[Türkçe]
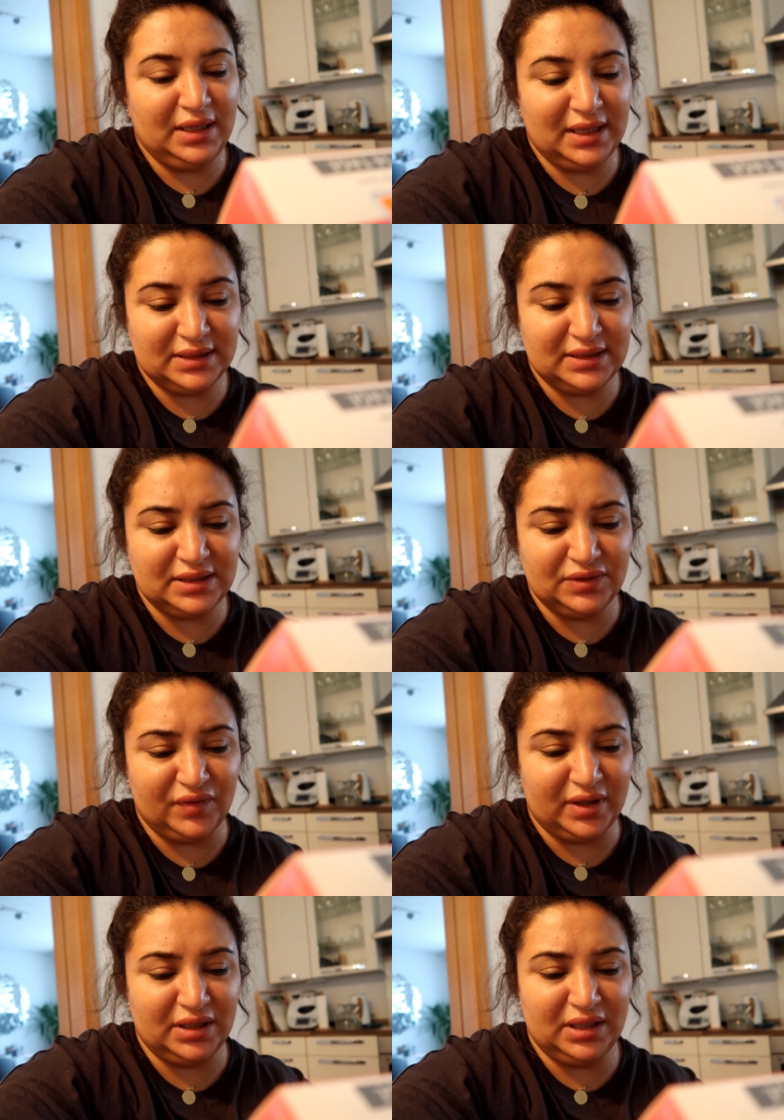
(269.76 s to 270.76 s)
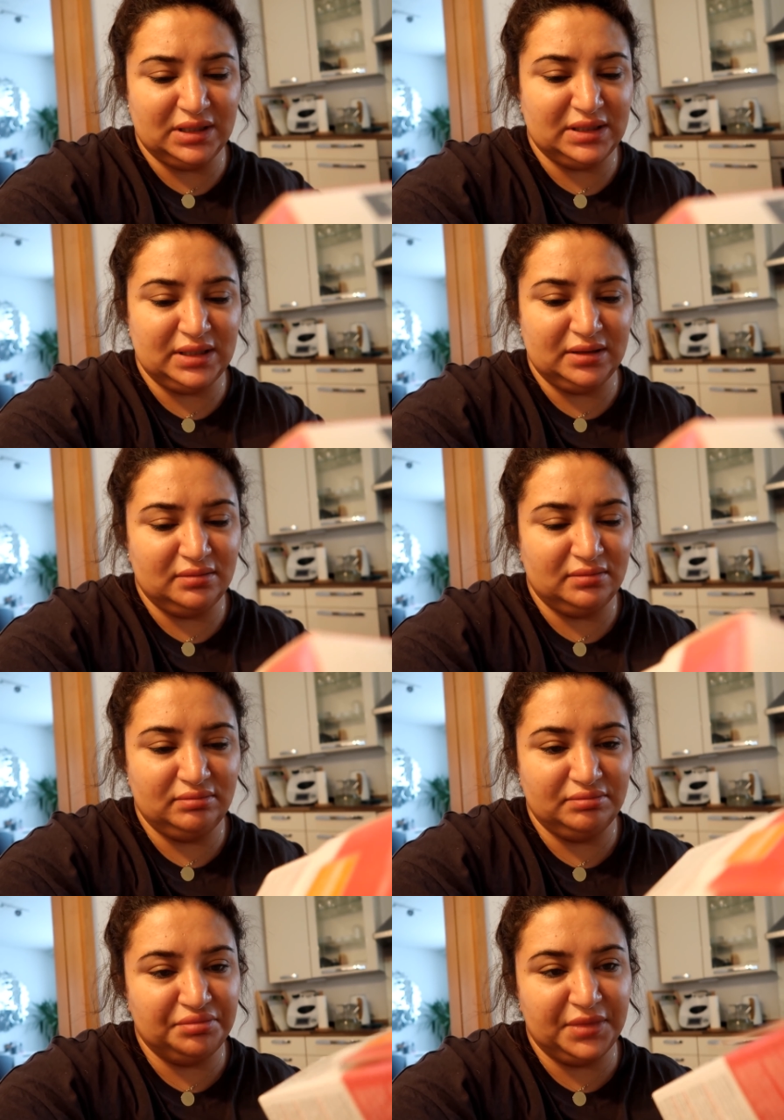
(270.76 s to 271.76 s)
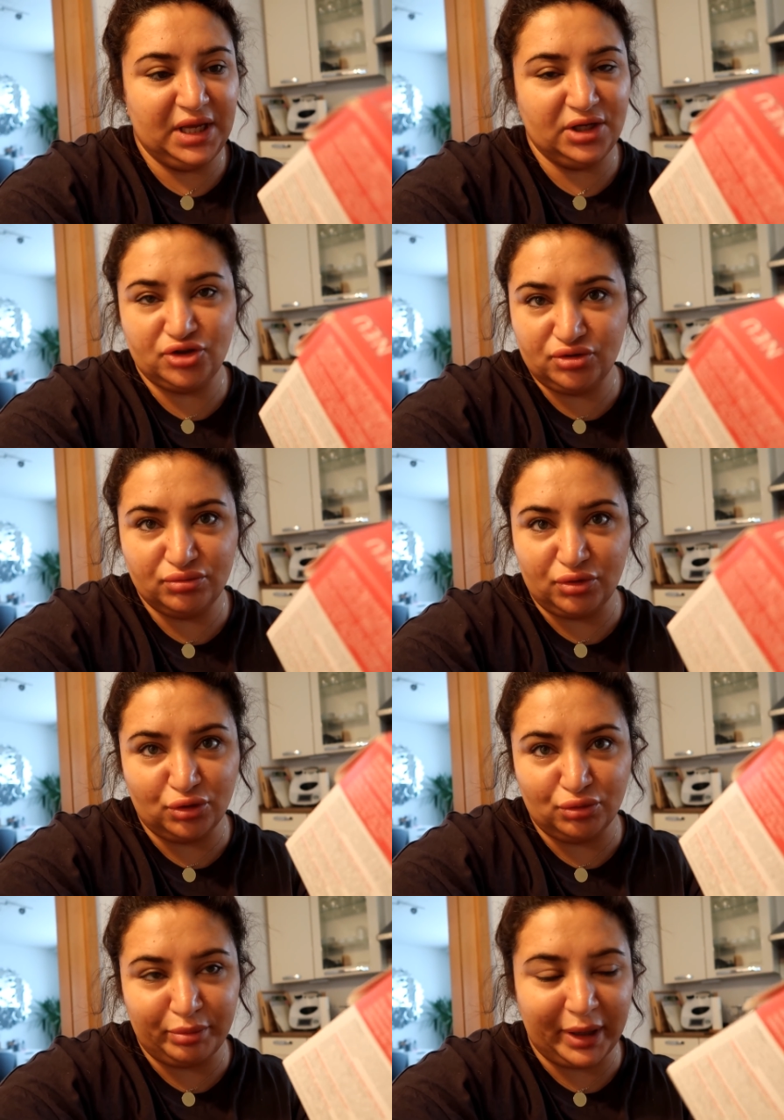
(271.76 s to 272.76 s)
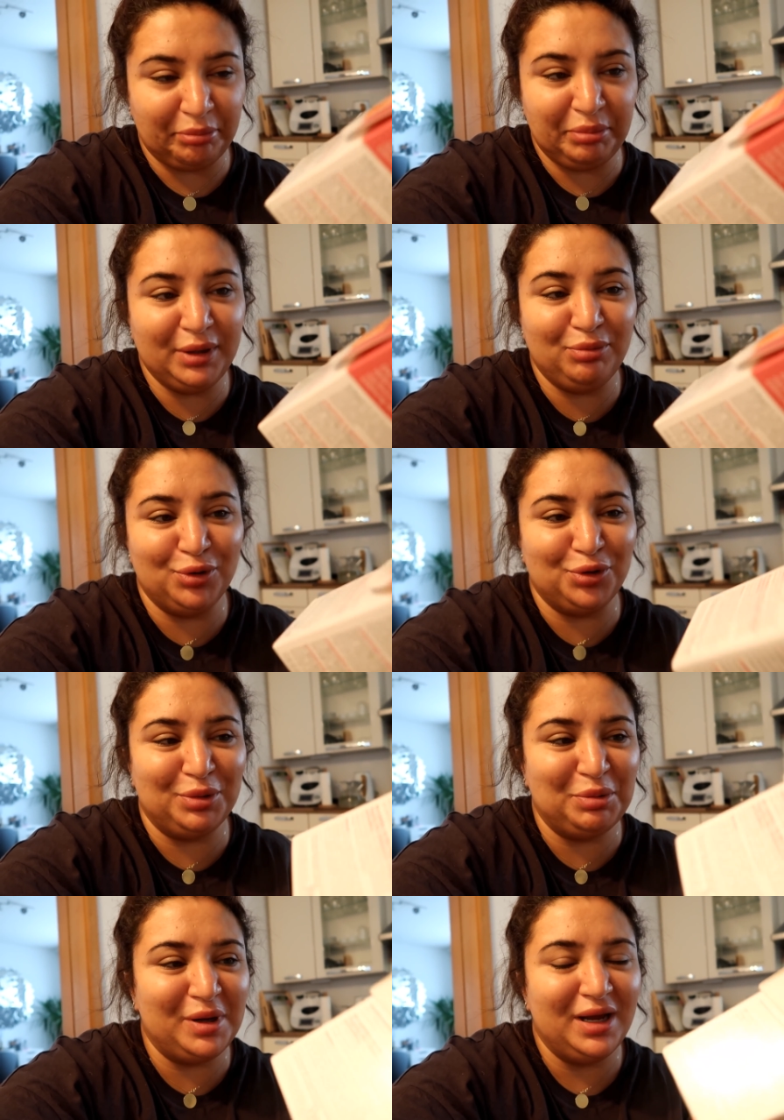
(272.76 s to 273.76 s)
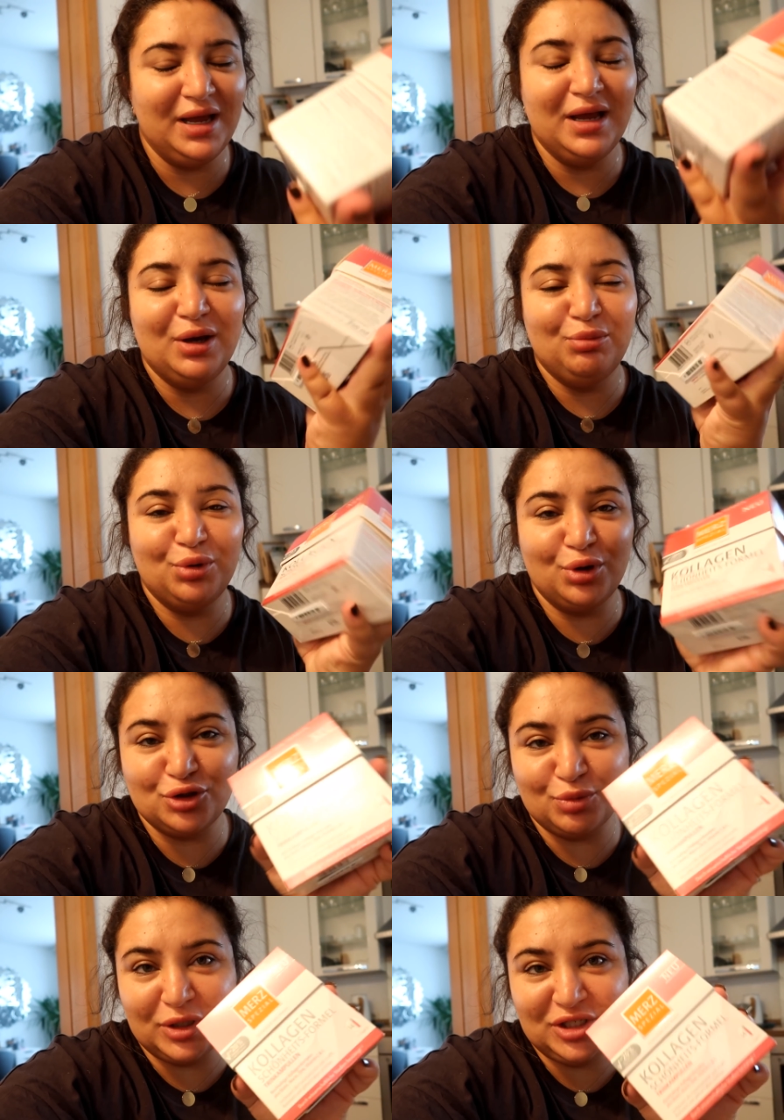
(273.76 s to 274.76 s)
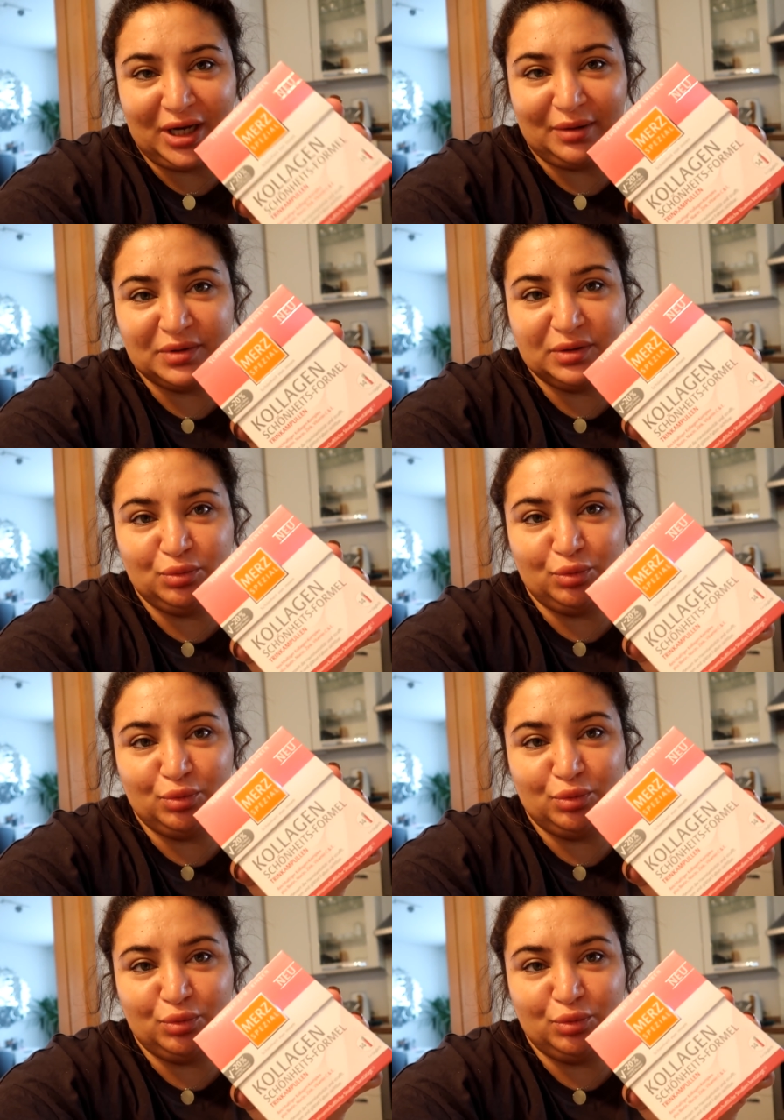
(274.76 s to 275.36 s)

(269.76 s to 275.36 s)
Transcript: Niyatin var. Niyatin ne için onu pek bilmiyorum ama bu gözüme çarptı.